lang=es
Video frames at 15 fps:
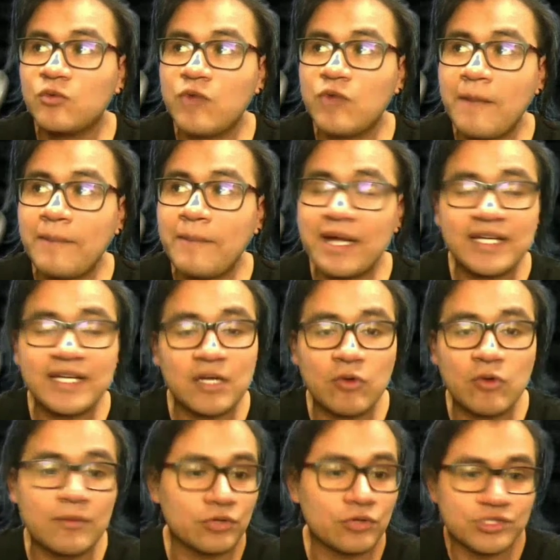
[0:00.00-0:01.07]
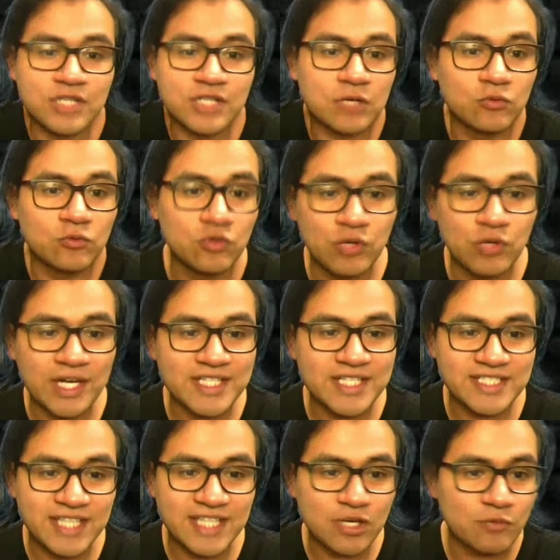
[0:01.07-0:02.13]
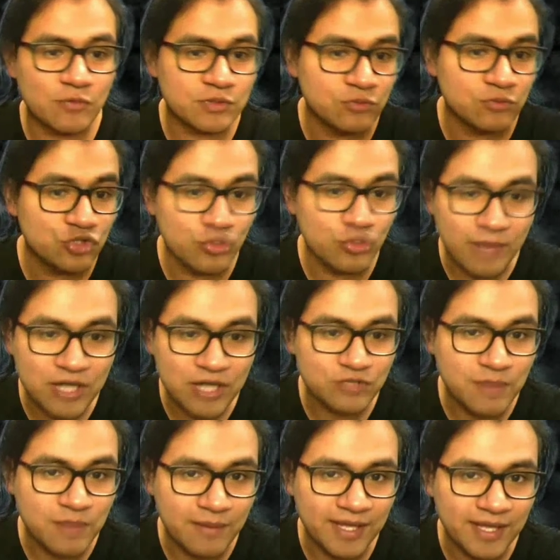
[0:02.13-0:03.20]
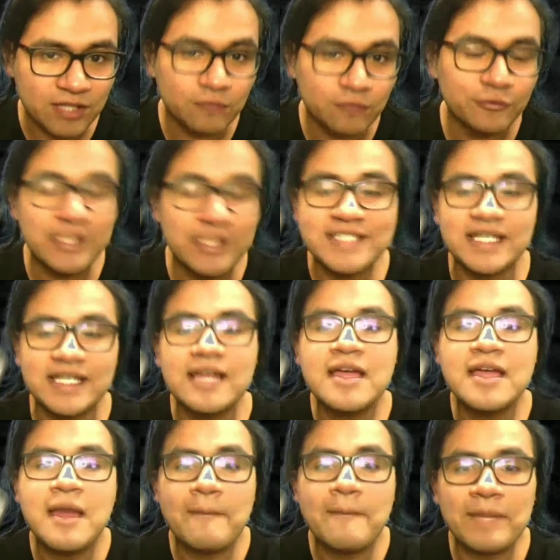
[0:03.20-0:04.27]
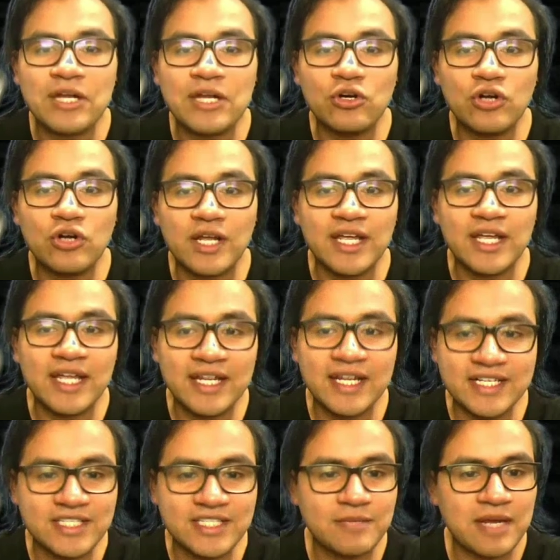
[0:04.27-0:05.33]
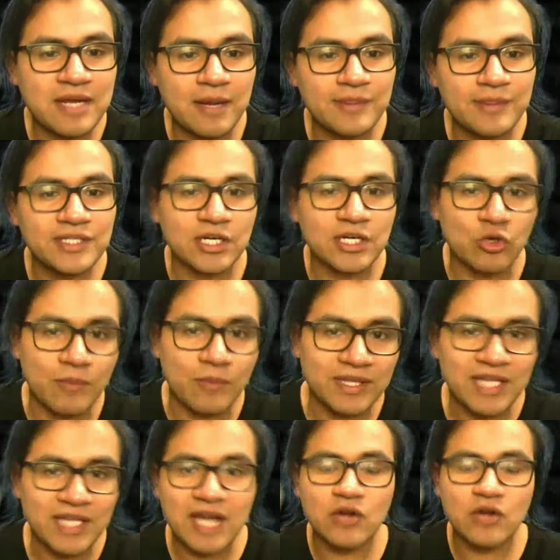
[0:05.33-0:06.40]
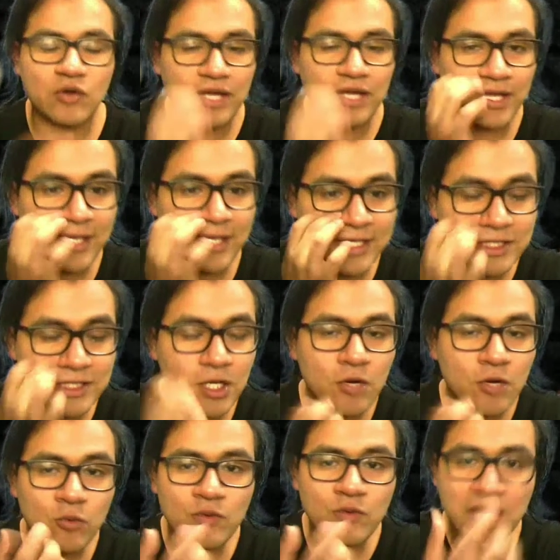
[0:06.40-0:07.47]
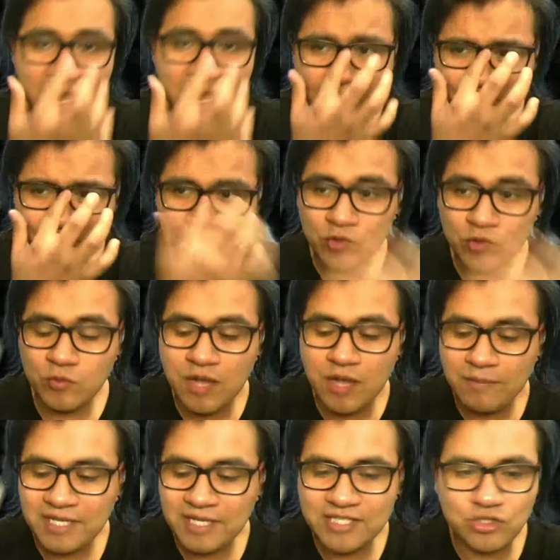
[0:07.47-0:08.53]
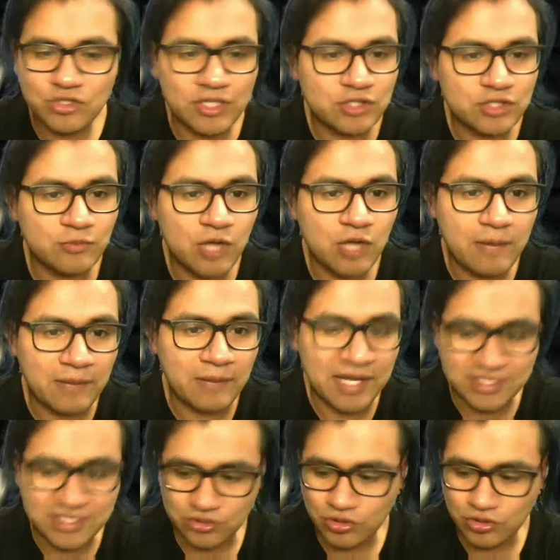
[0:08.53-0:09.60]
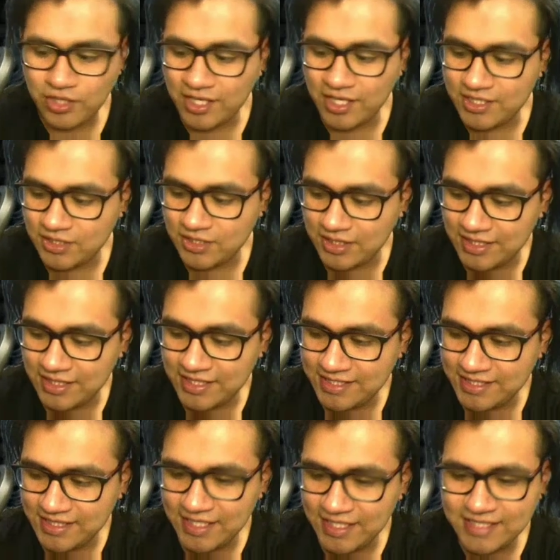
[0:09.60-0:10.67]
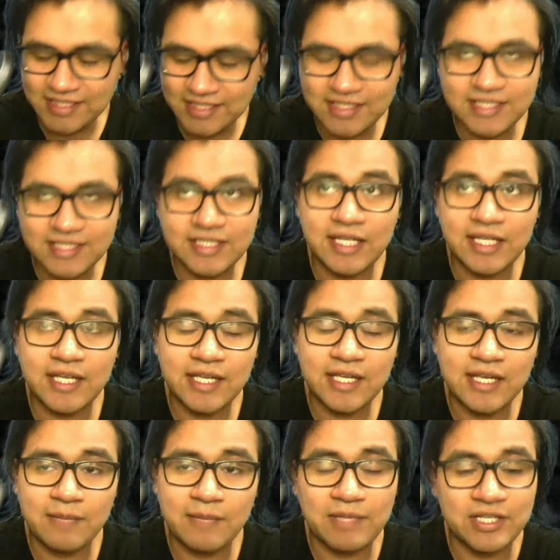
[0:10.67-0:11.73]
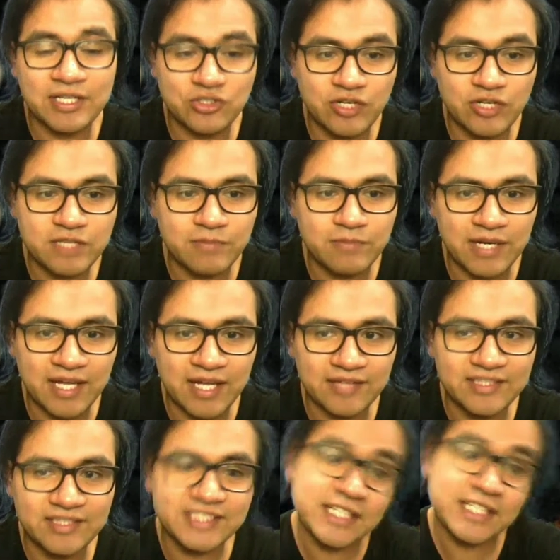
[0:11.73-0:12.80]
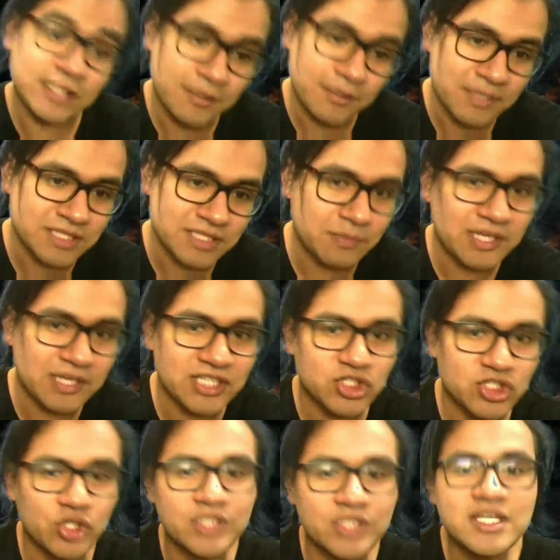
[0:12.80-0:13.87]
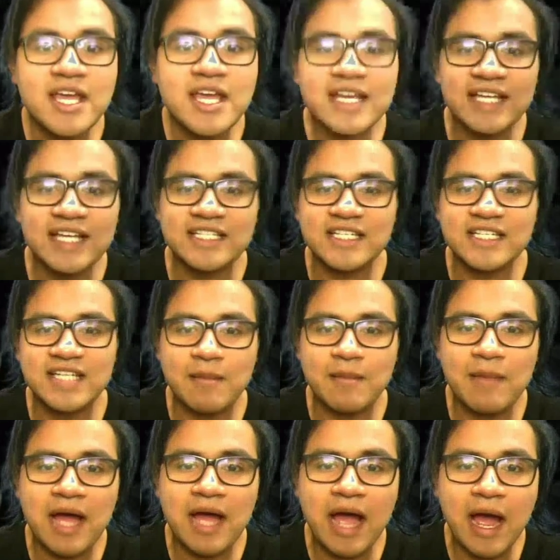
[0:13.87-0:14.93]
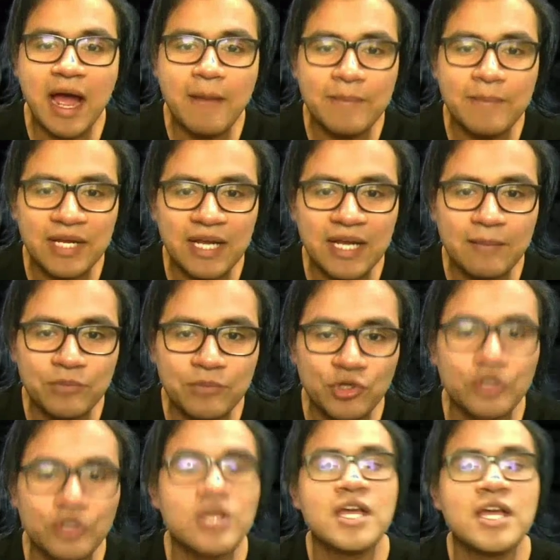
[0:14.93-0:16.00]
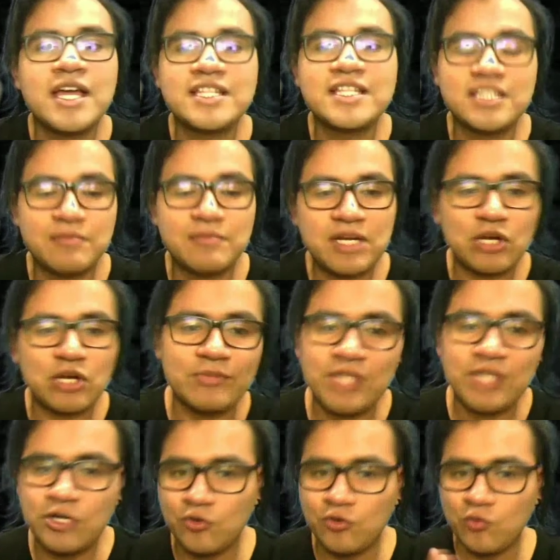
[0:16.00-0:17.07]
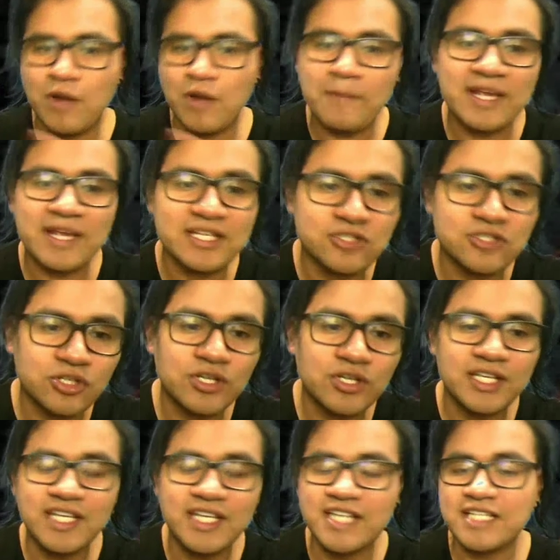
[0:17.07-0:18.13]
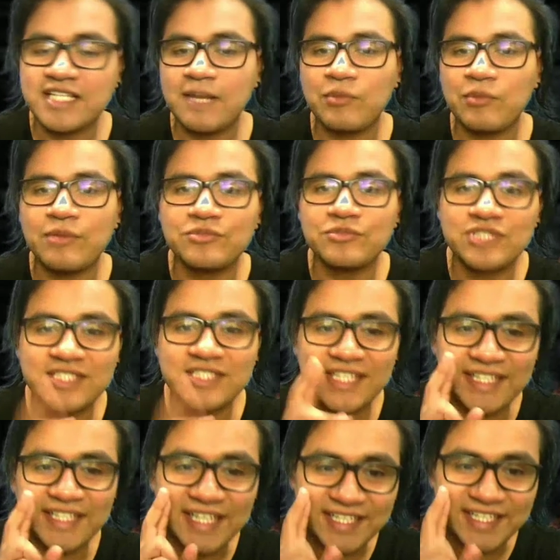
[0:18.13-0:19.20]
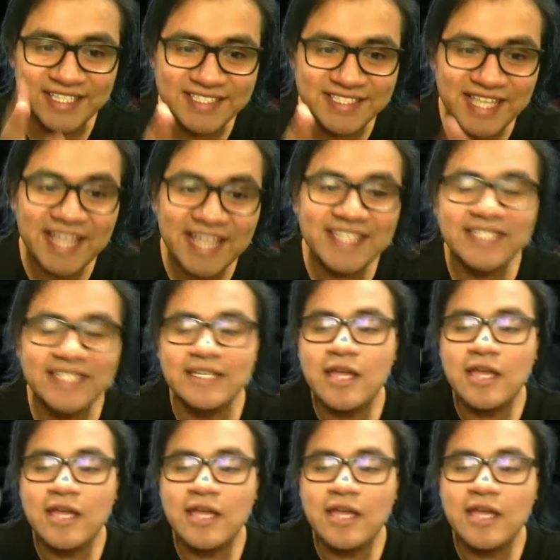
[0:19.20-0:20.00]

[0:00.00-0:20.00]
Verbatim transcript: página web o desde algún lugar externo, pues mucho menos me va a dar confianza. Pero eh, recién me acaban de recomendar lo que es una una aplicación que es como la Play Store, es, es de estas este, aplicaciones para descargar más aplicaciones, que se llama APK Pure. En sí me recomendaron una aplicación y esa la podemos descargar desde aquí,